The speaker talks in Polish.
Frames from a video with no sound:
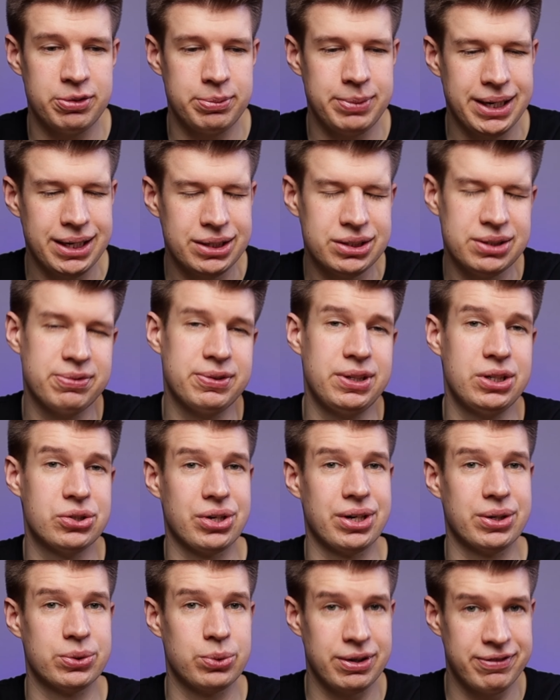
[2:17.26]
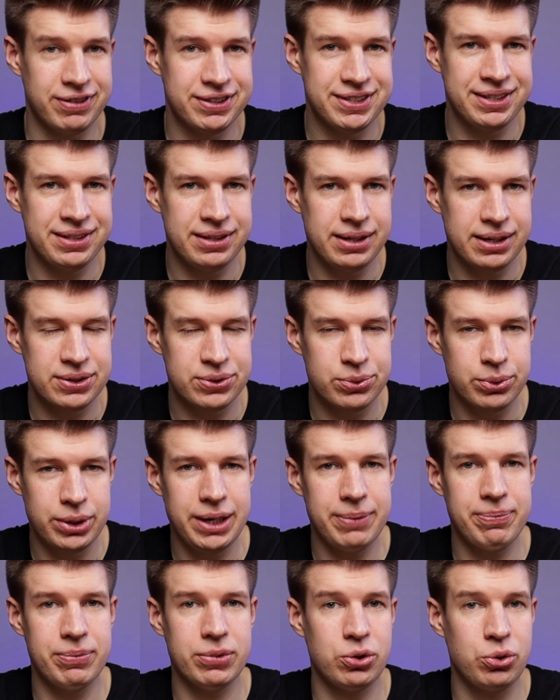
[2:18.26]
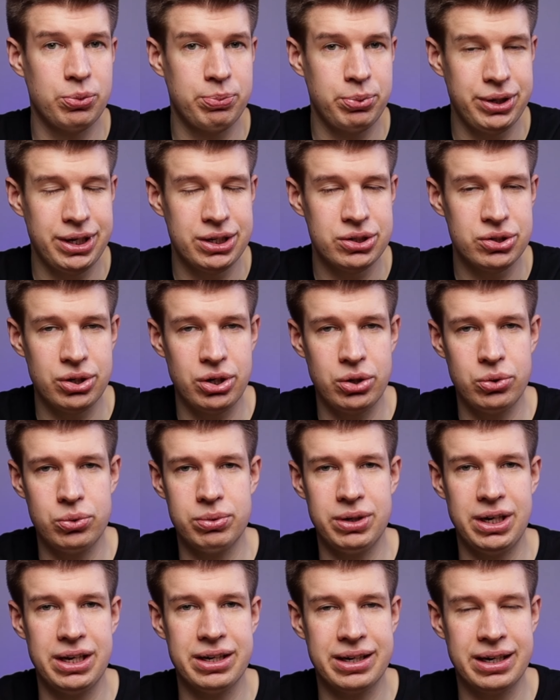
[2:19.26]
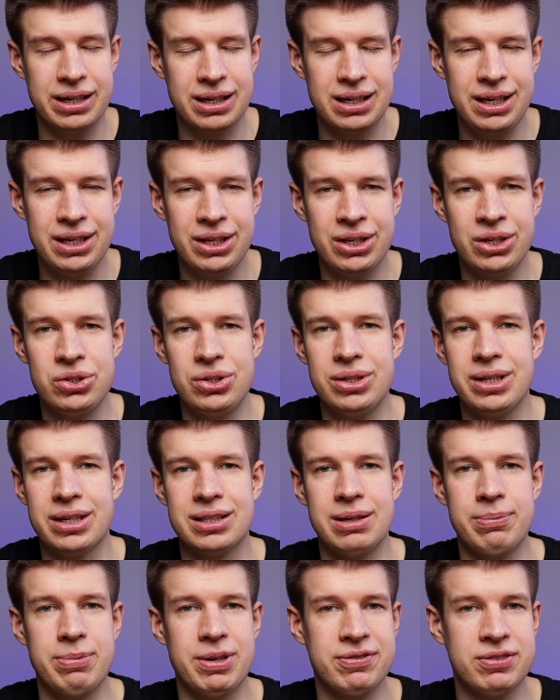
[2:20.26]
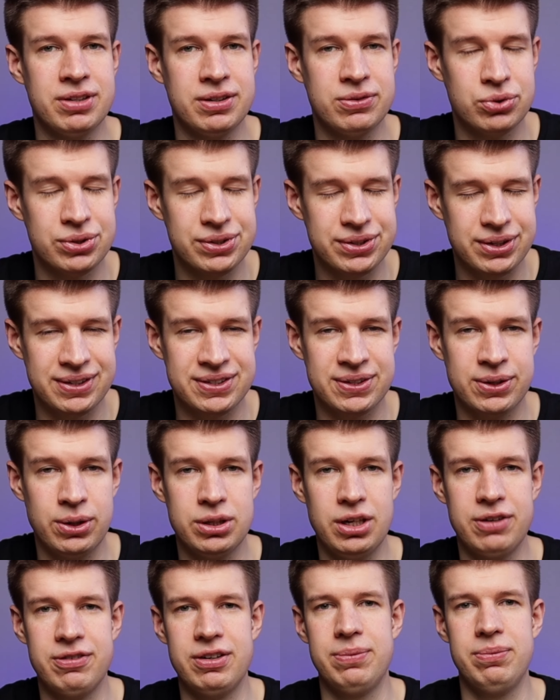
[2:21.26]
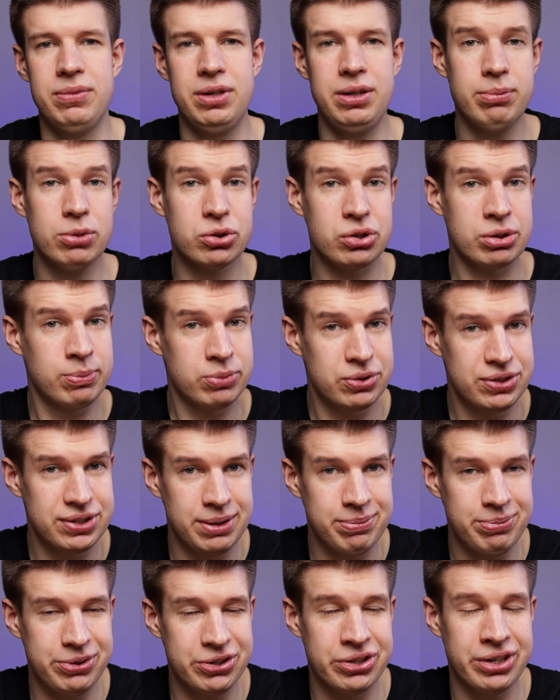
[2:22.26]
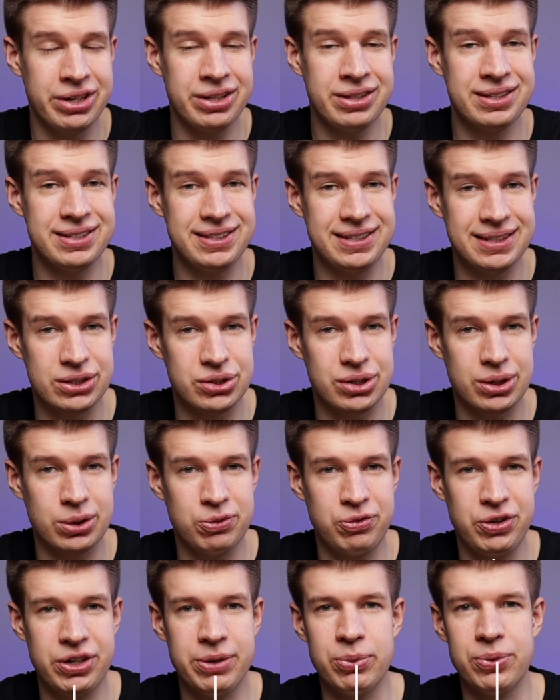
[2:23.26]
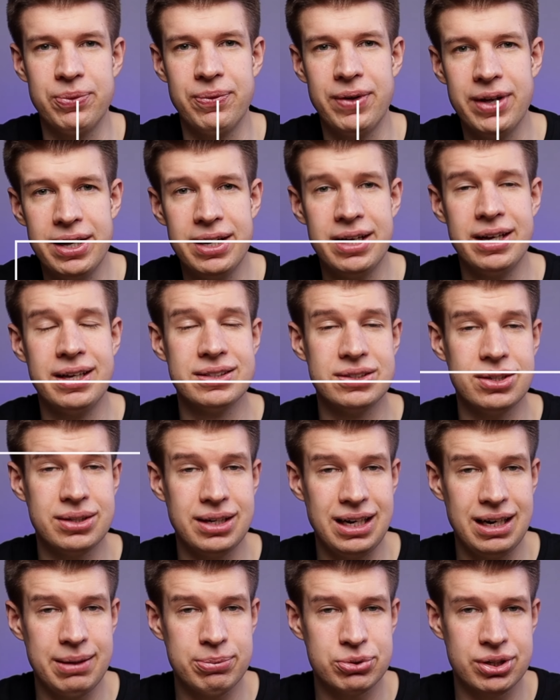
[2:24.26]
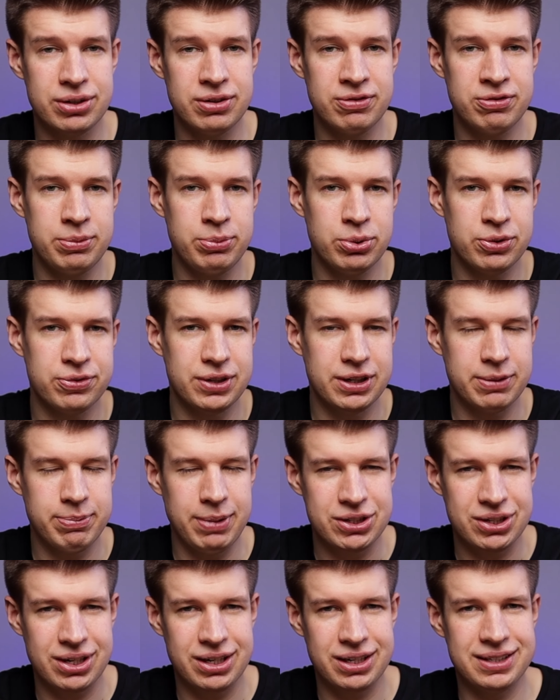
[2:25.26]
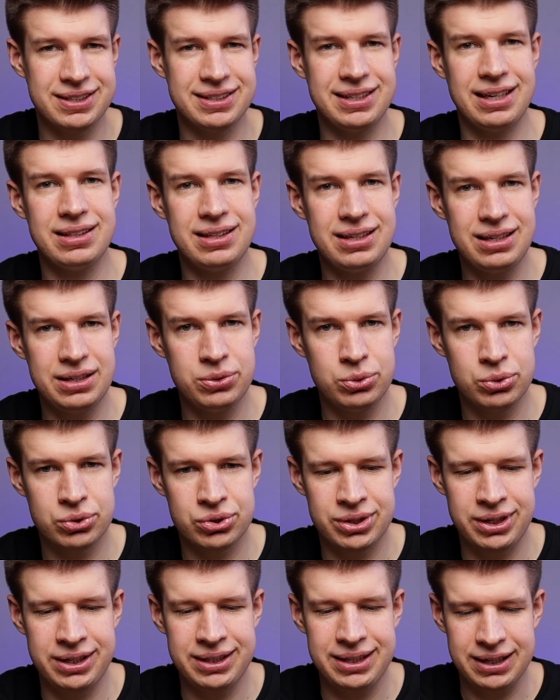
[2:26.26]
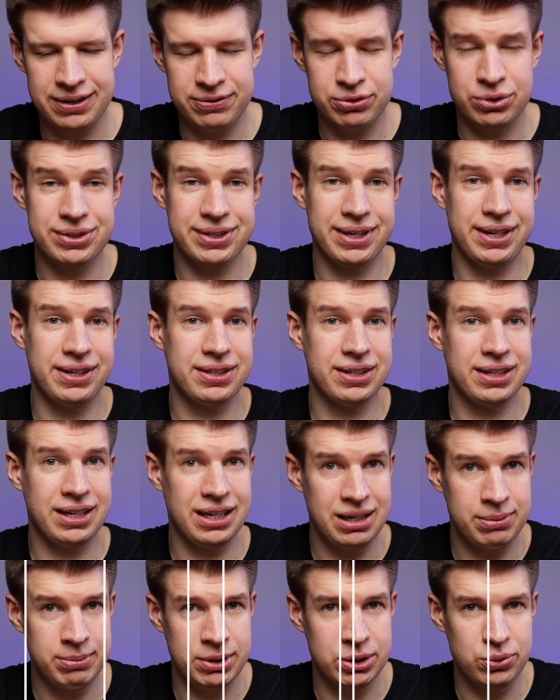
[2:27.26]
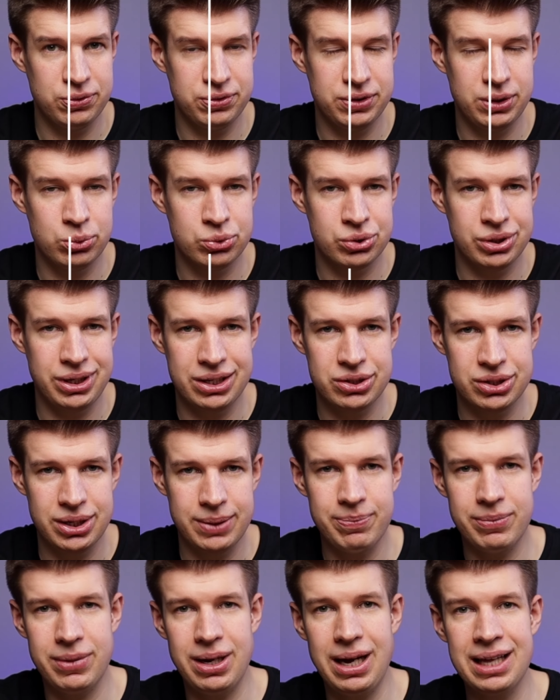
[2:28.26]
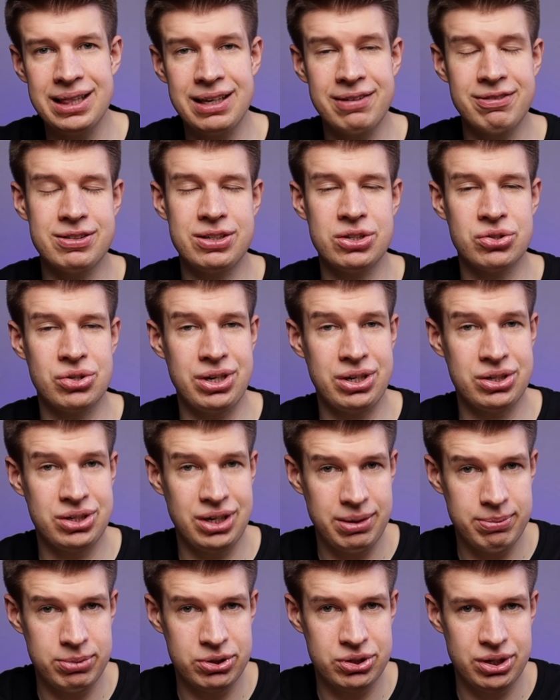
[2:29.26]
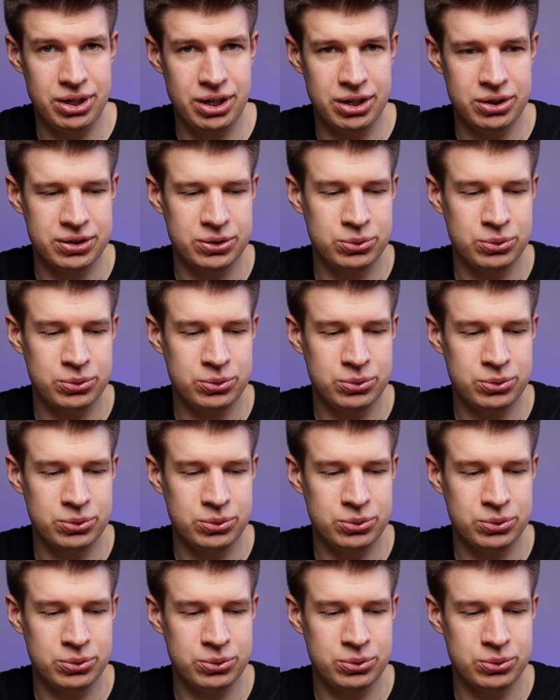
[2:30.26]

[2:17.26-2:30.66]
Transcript: Wybieracie wtyczkę, która Was interesuje, kupujecie ją, kilka kliknięć i tak naprawdę wszystko jest gotowe. I możemy przystąpić do edycji naszego filmu. Co najlepsze, wybór w tych paczkach jest na tyle duży, że i tak wszystkich tych elementów nie użyjecie, a nawet jeżeli chcielibyście je